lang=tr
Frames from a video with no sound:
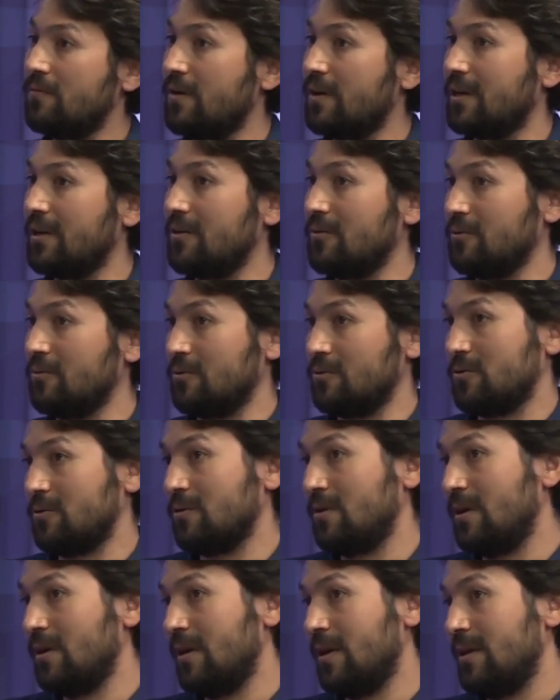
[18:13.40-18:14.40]
fark ediyoruz.
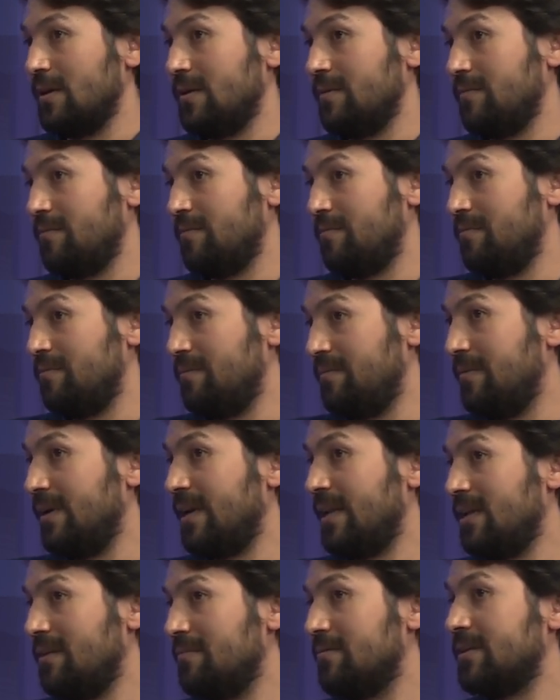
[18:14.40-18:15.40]

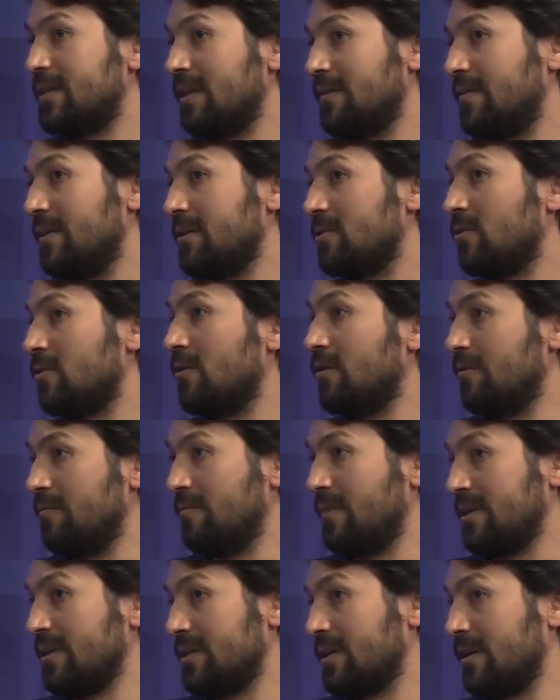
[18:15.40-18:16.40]
Belli bir seviyesi olan,
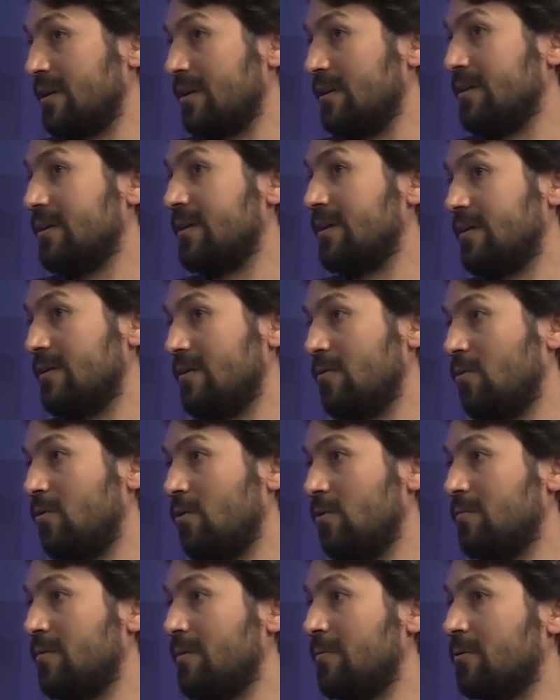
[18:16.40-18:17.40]
başarılı
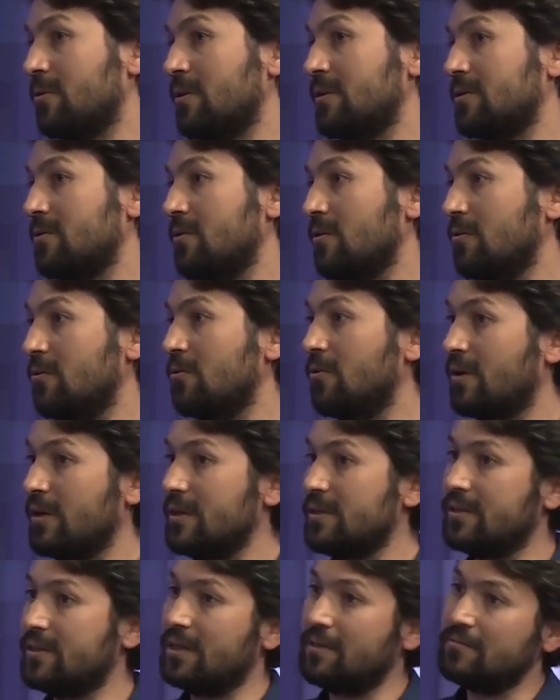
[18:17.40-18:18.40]
olma potansiyeli olan
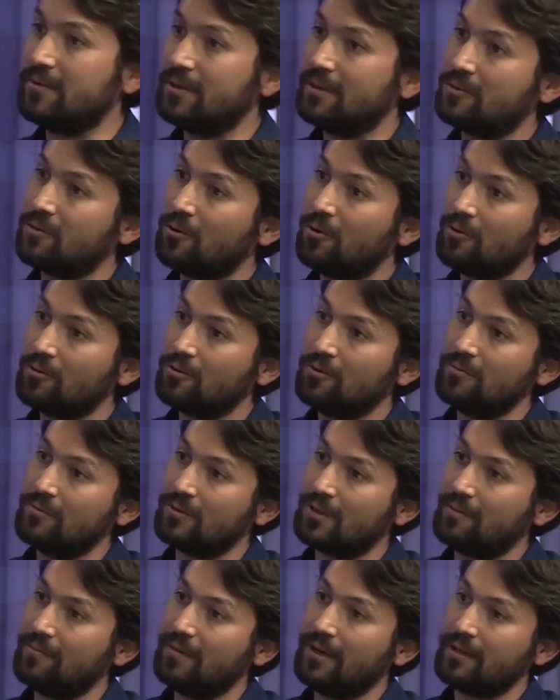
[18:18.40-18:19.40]
öğrencilerimize
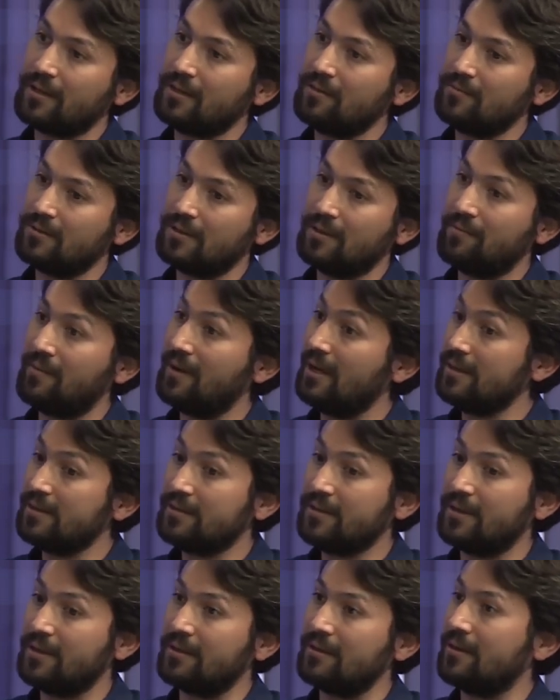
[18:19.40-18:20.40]
sorduğumuzda, baktığımızda
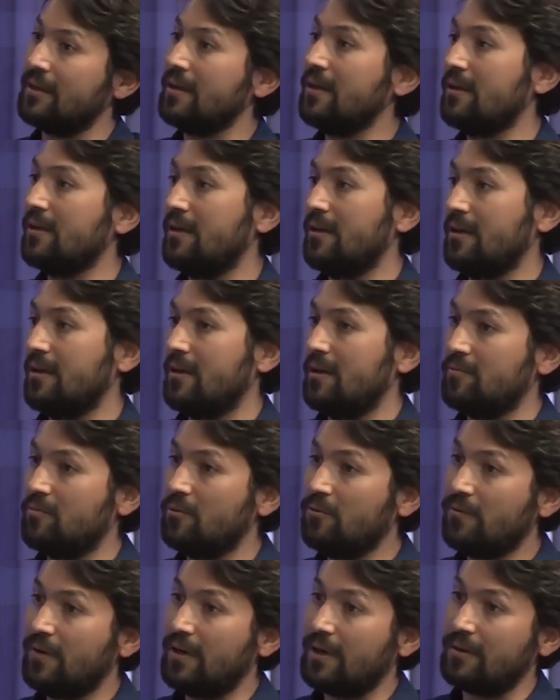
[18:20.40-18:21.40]
bazılarında
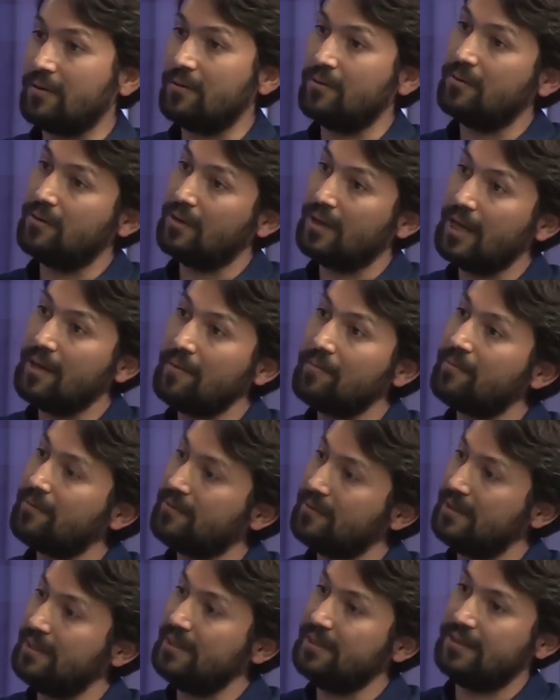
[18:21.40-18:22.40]
bu var.
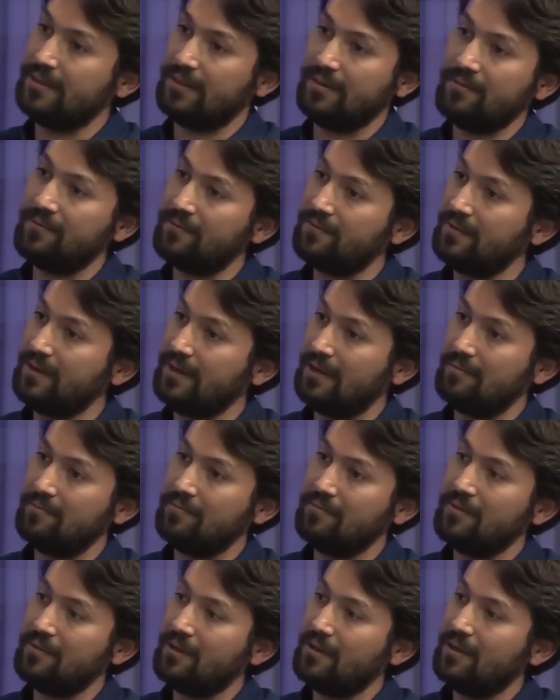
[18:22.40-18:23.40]
Hep dizi,
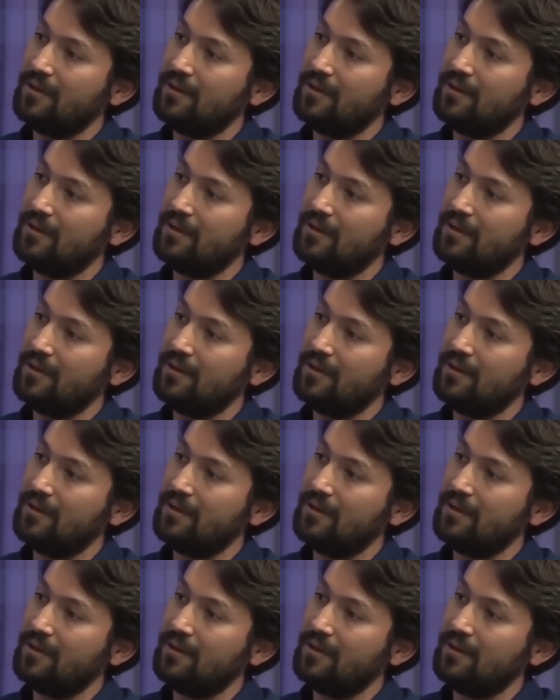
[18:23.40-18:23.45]
film,